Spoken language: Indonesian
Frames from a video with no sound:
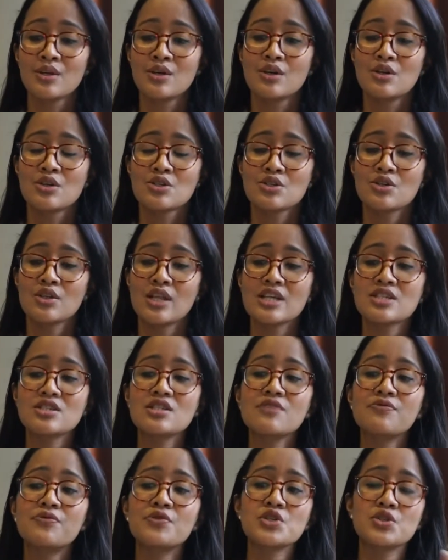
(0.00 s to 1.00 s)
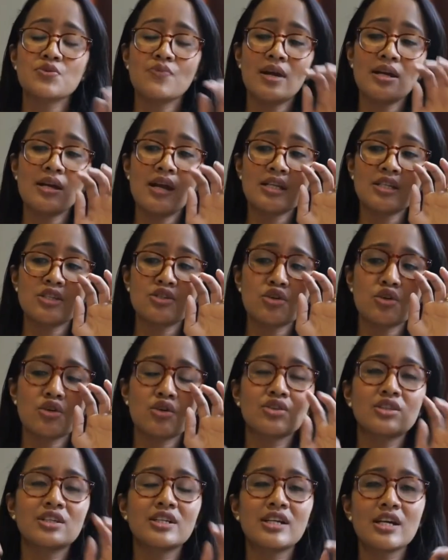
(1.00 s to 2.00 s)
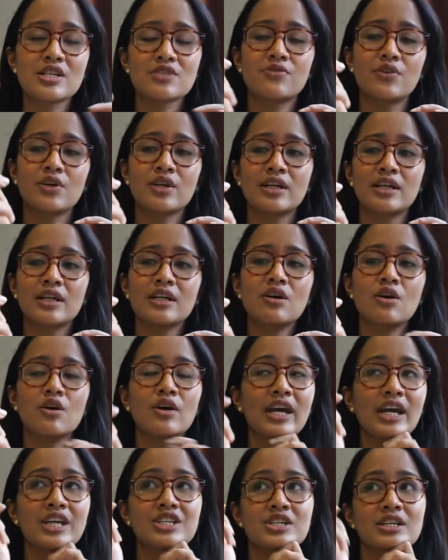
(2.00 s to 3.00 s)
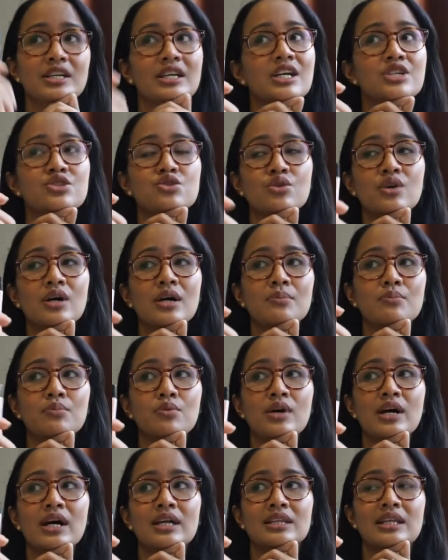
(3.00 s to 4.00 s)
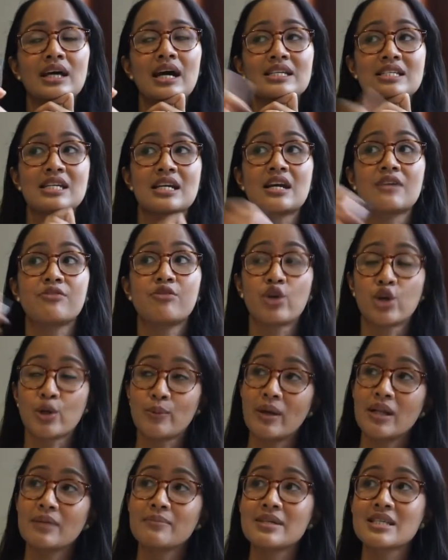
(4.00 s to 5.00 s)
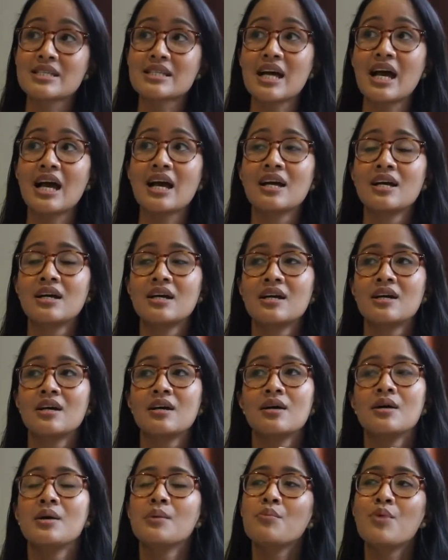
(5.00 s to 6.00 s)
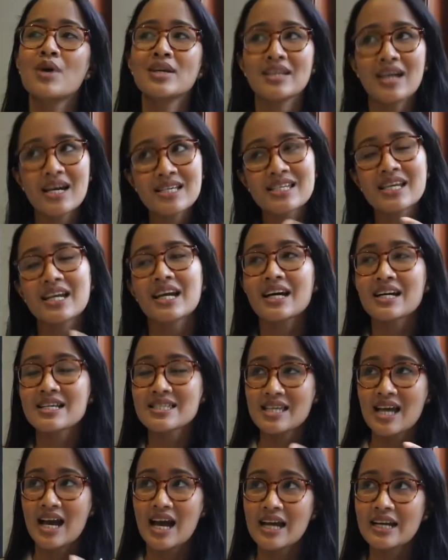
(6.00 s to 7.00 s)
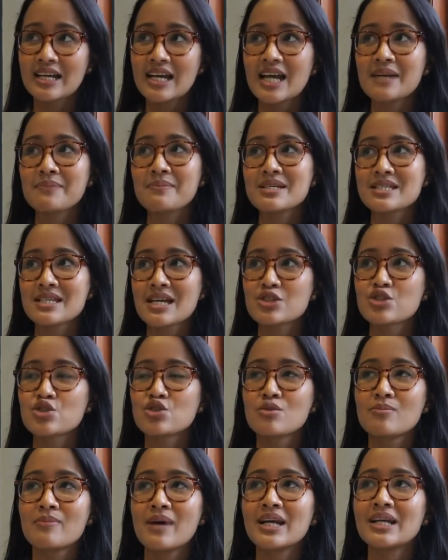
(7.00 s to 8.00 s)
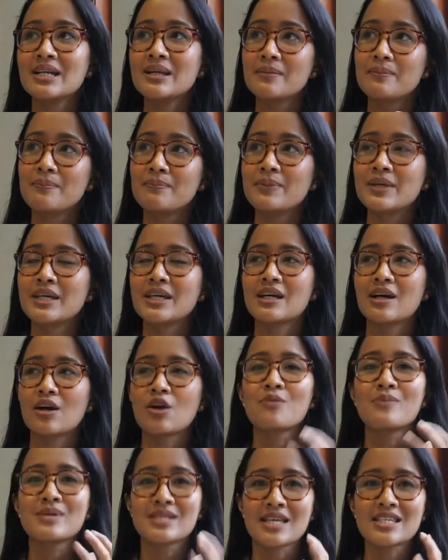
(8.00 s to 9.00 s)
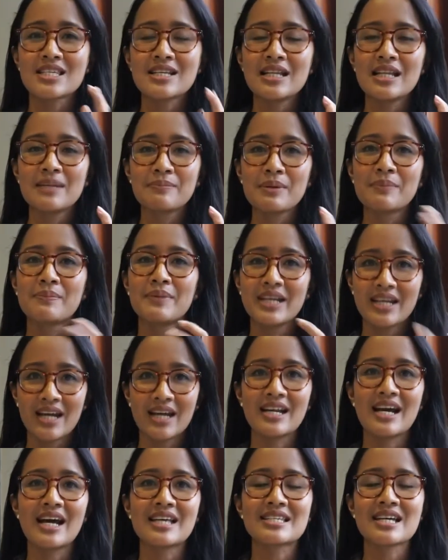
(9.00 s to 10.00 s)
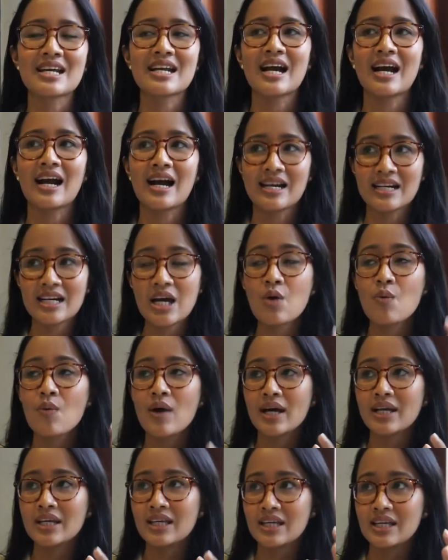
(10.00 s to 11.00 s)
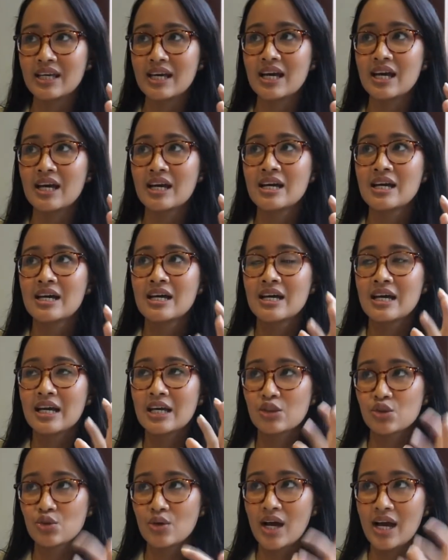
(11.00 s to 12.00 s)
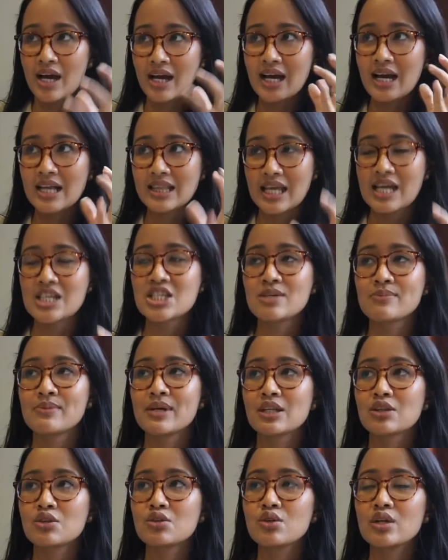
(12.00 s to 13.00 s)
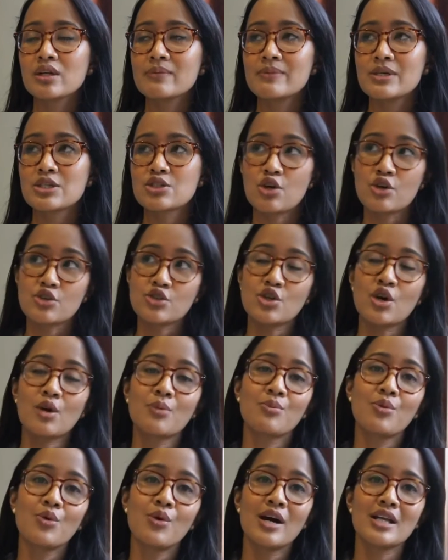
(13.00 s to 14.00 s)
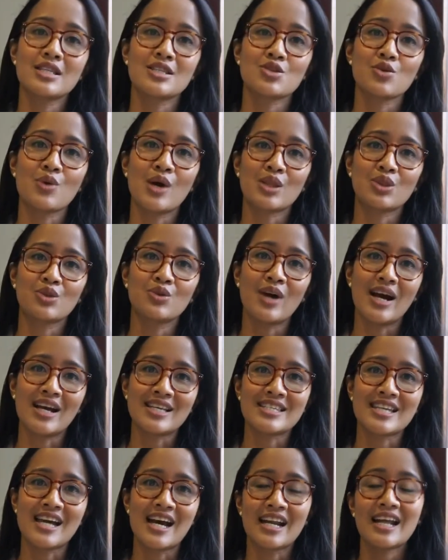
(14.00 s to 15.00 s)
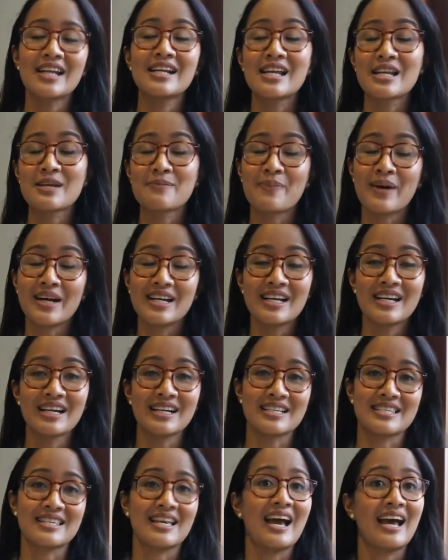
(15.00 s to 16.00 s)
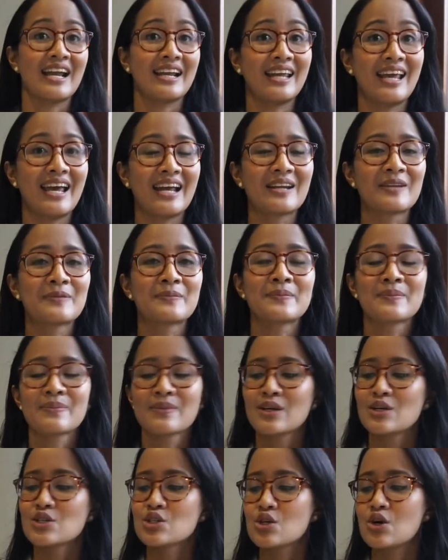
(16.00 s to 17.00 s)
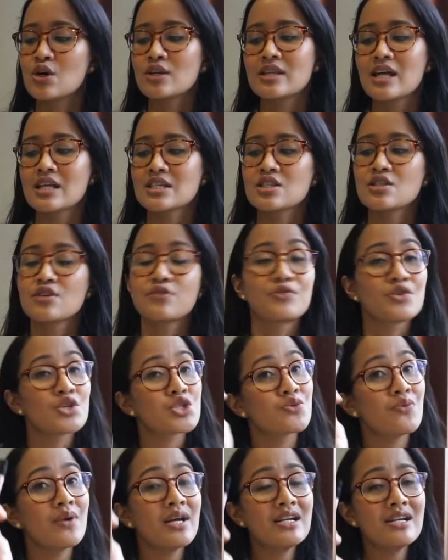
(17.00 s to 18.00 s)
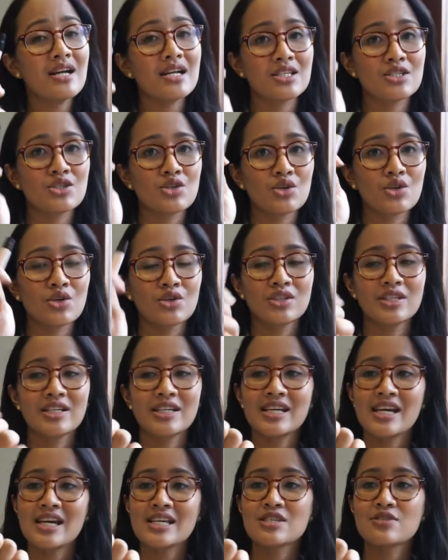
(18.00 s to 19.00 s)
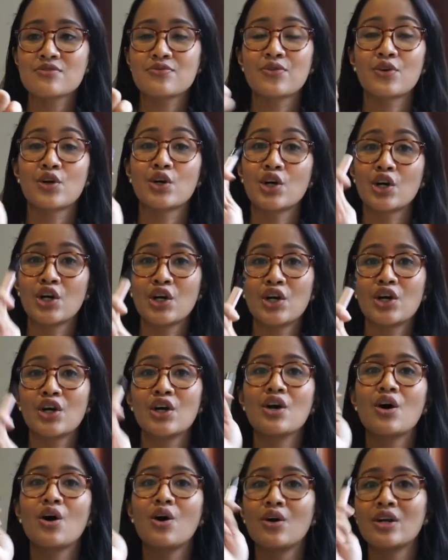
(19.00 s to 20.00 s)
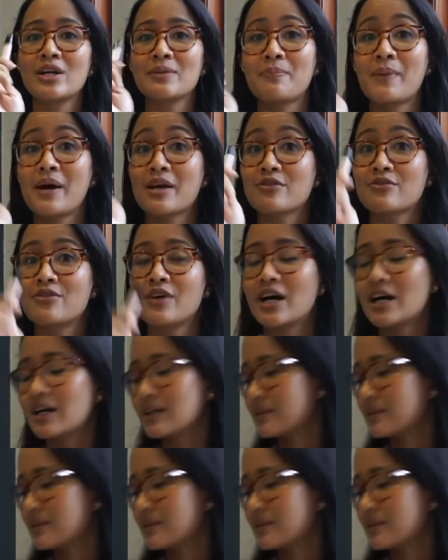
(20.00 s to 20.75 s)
so that's the first one Narciso Rodriguez for her occasionnya juga buat acara formal bisa buat acara keseharian bisa cuman lebih kalau bisa sih lebih mending ada acara karena wanginya itu yang agak tajam itu lebih cocok buat suatu acara daripada keseharian So that's the first one, Narciso Rodriguez for her Eau de Parfum.